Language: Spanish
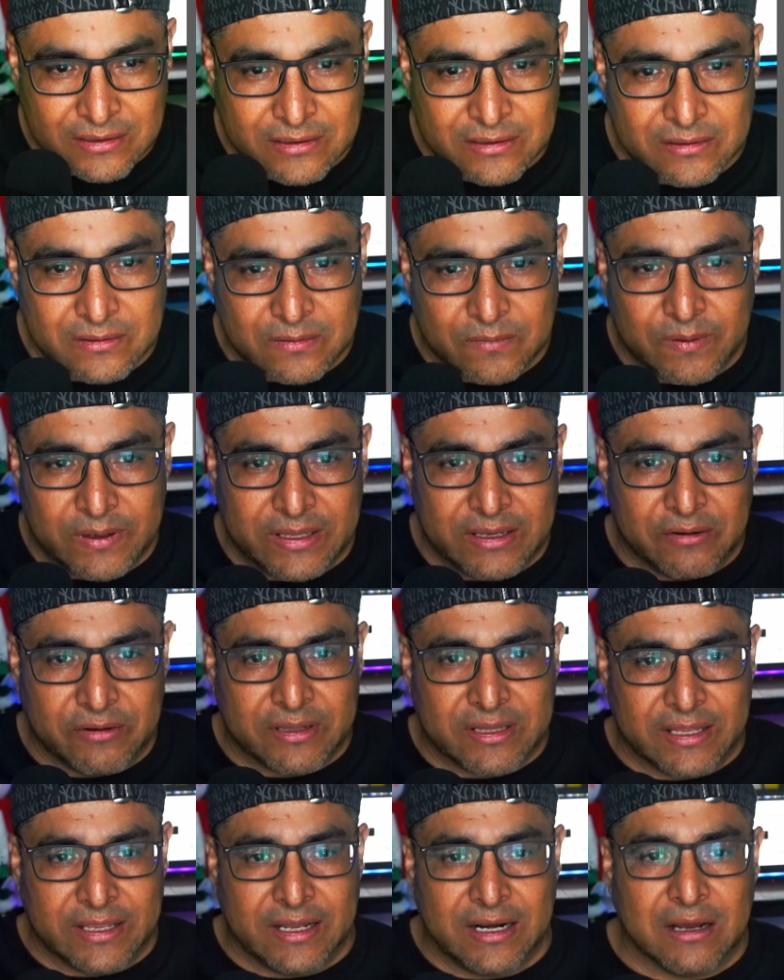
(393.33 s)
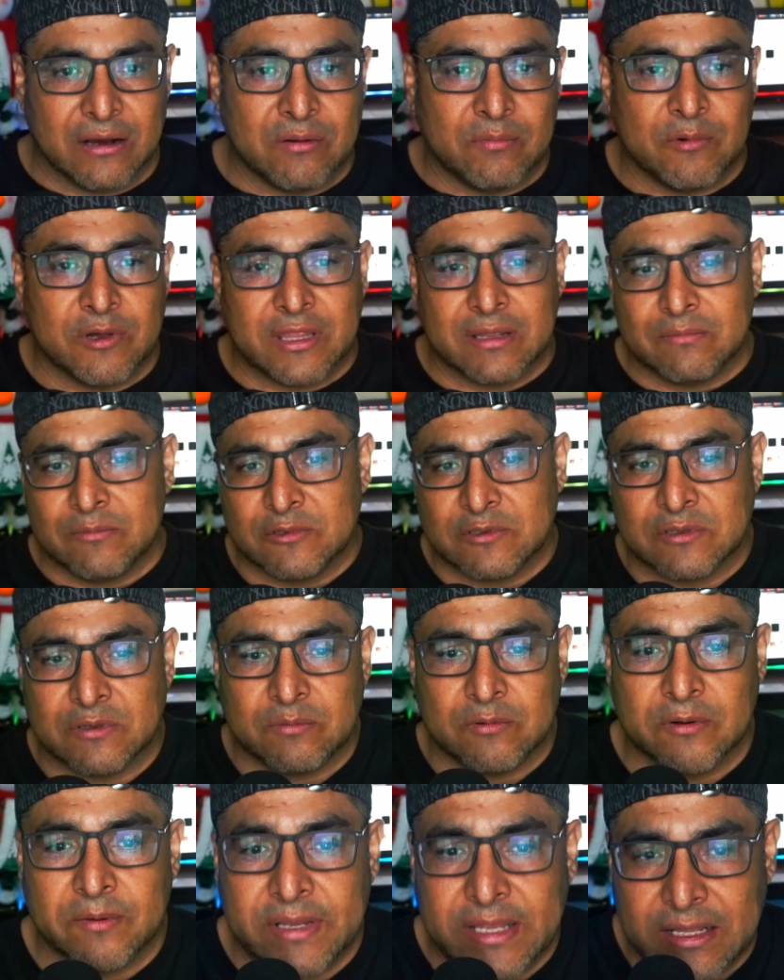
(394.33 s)
Como ven, ya ahorita ya la acomodamos.
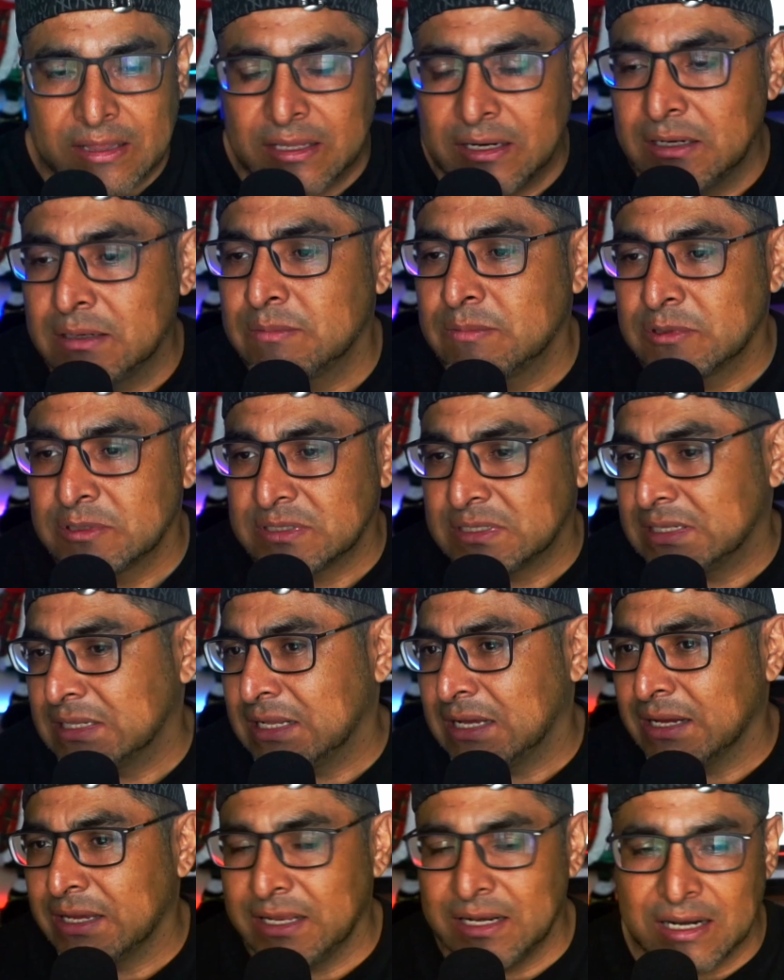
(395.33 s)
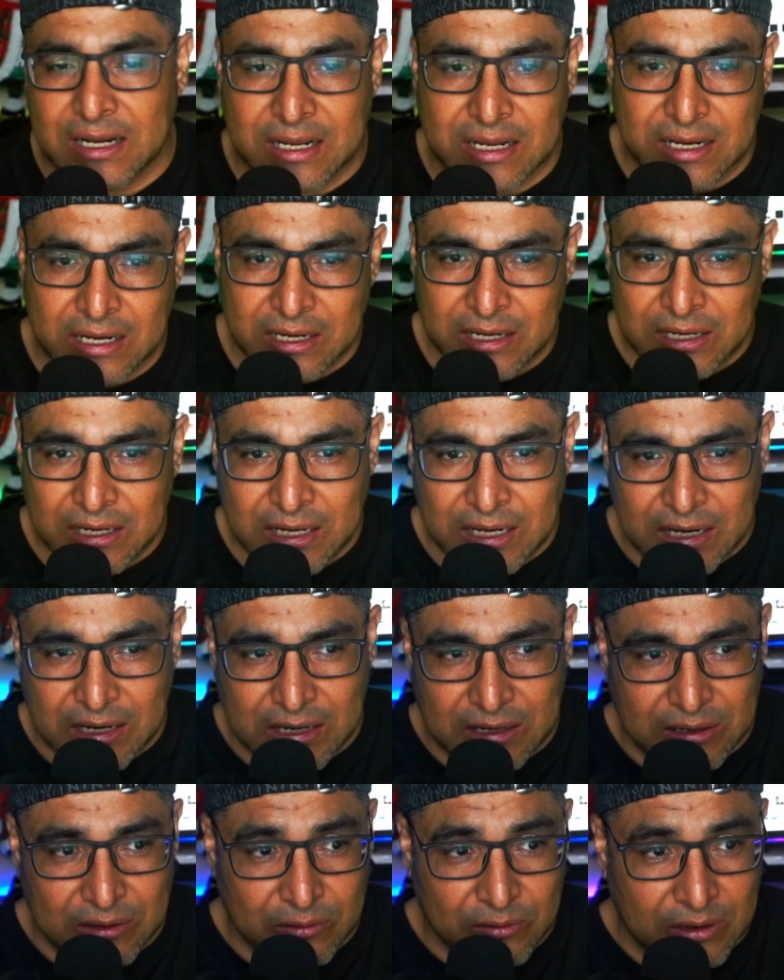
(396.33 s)
Como ven, ya tenemos de aquí la,
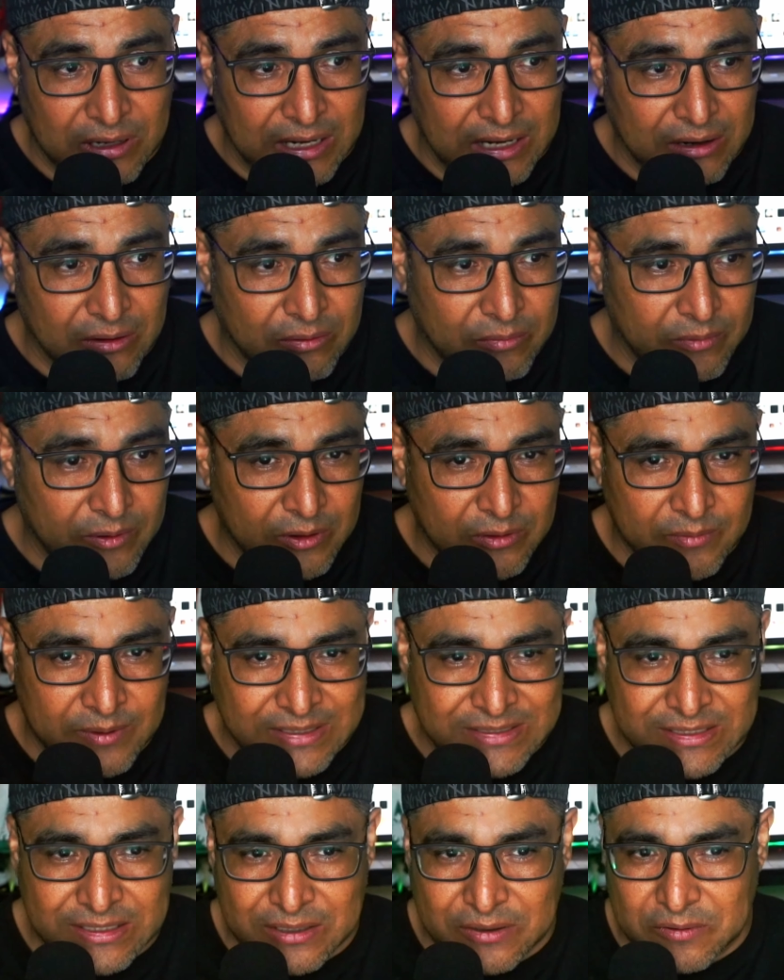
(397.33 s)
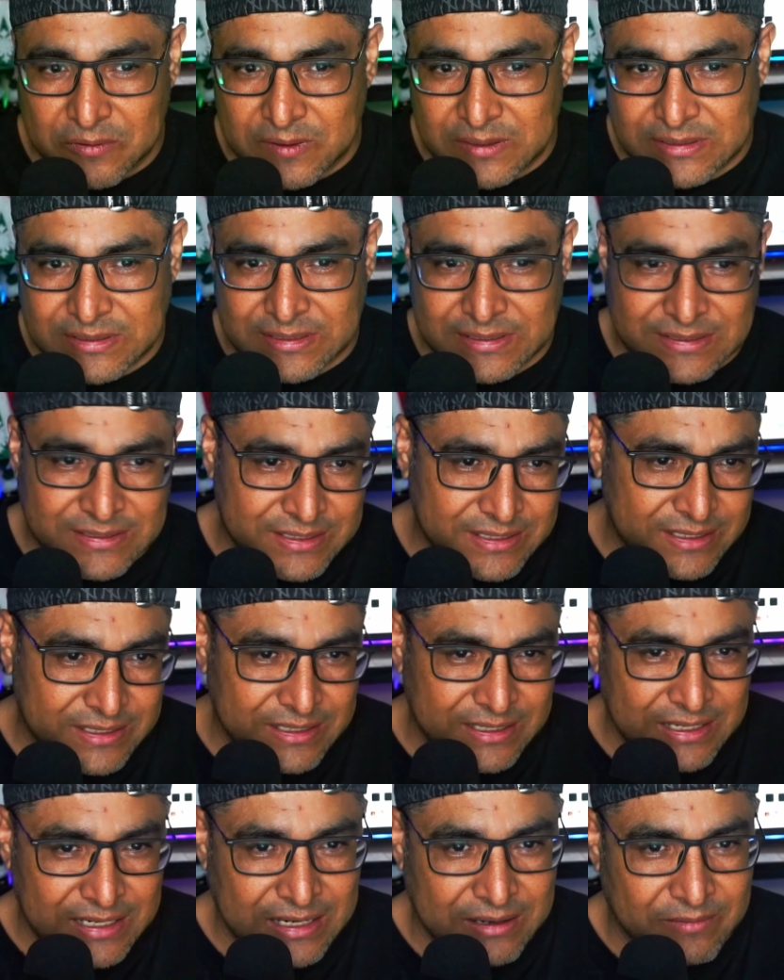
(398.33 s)
lo, básico es
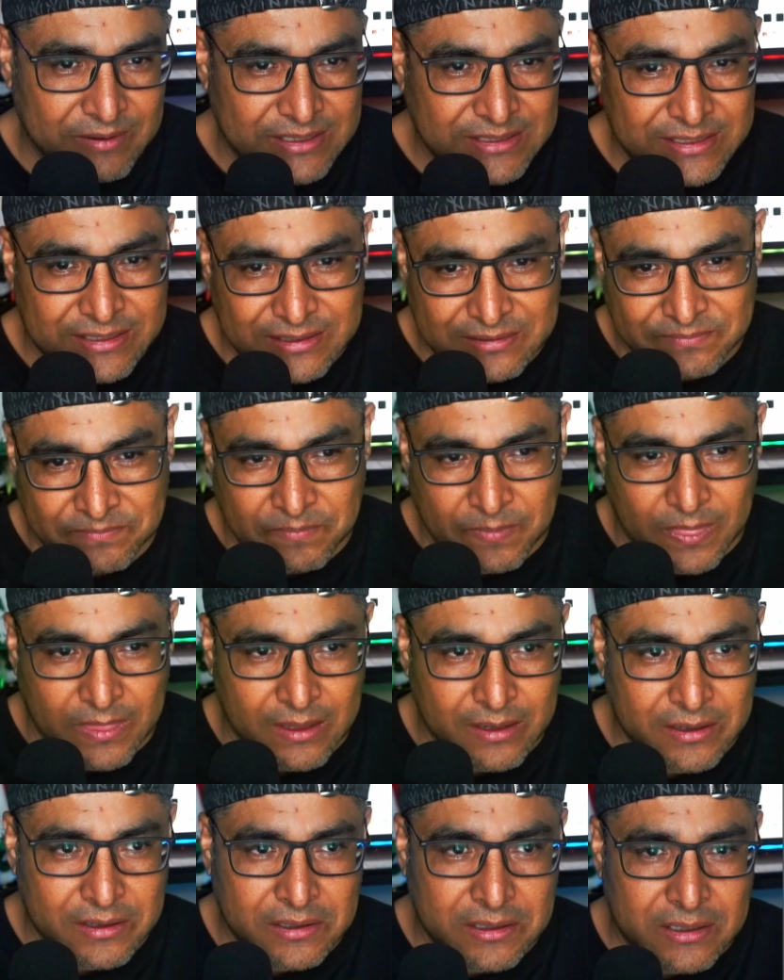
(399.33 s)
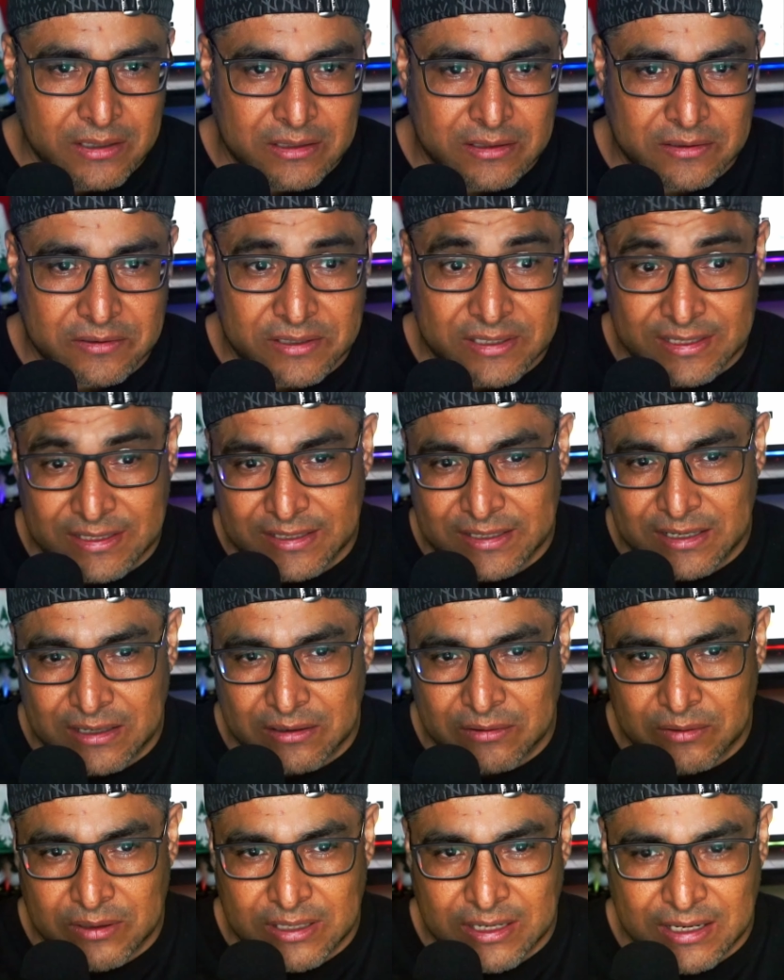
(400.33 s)
este la base. Y ahora dirán,
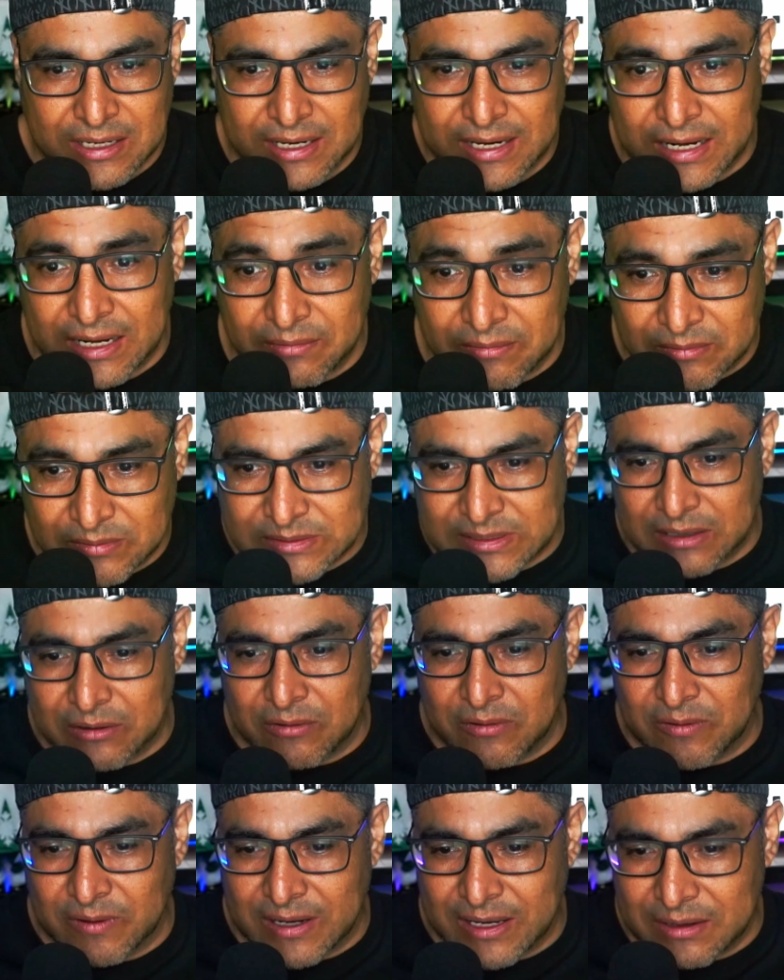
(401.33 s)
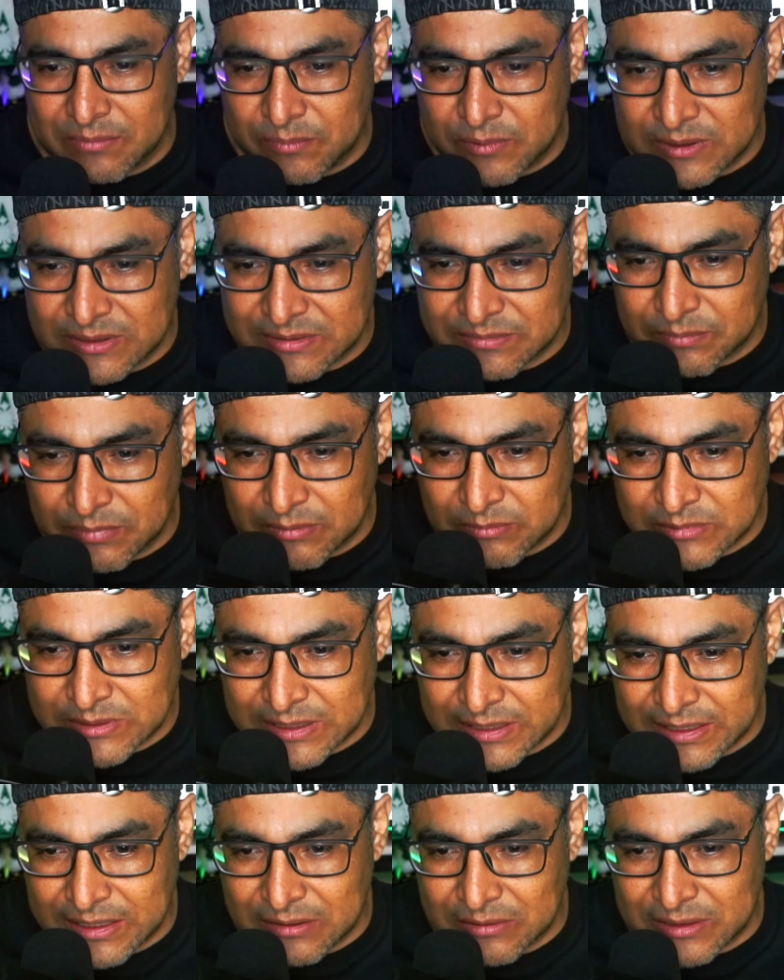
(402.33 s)
ahora qué, qué le vamos a colocar, pues vamos a
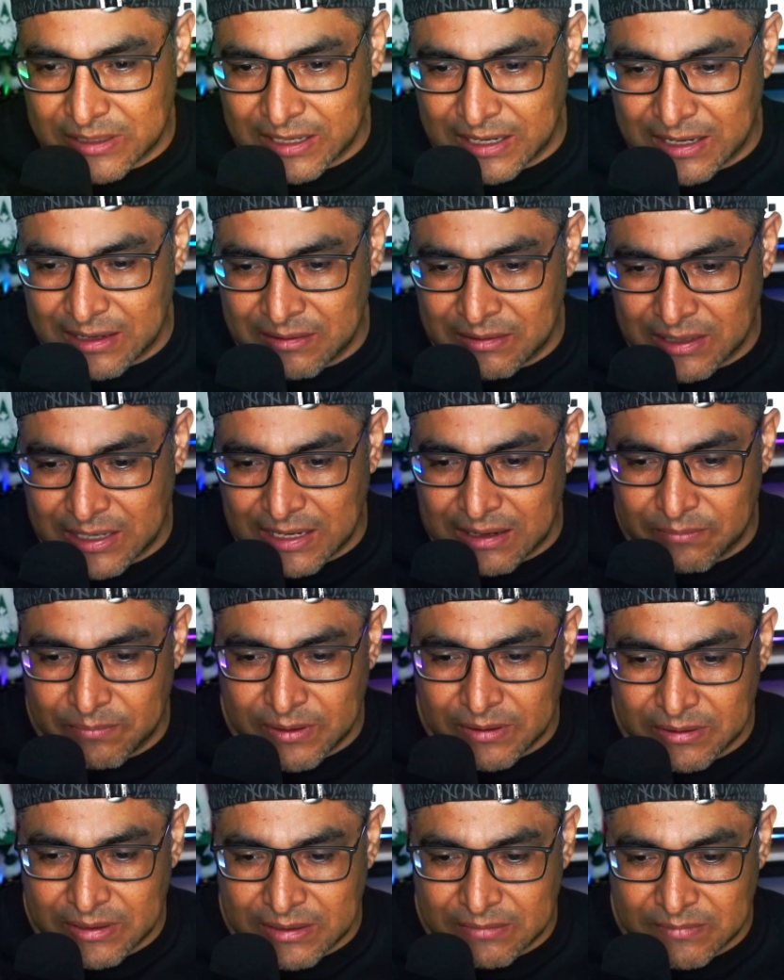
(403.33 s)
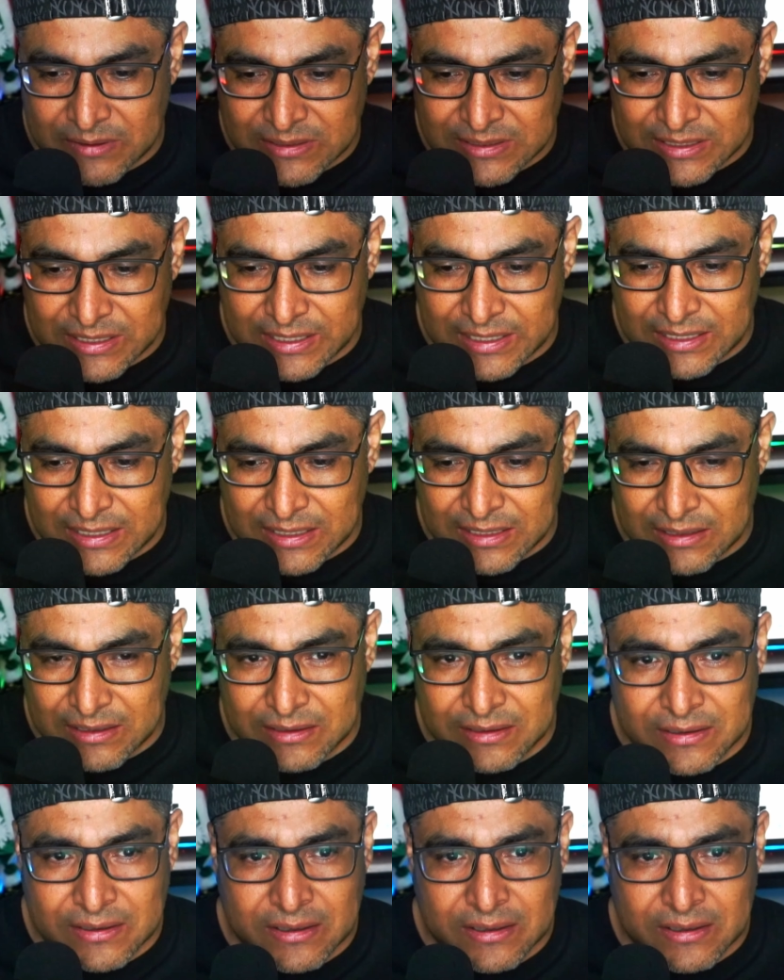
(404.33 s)
crear otra capa, nada más que nada,